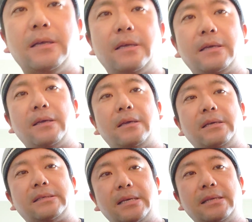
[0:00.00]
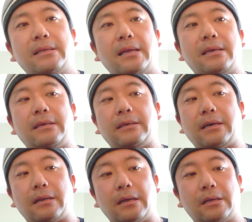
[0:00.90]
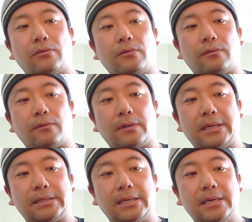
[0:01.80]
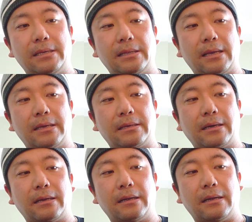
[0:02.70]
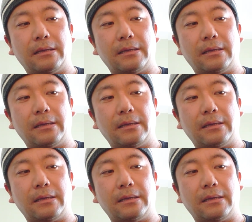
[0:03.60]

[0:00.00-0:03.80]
えー、仙台からということで、仙台から、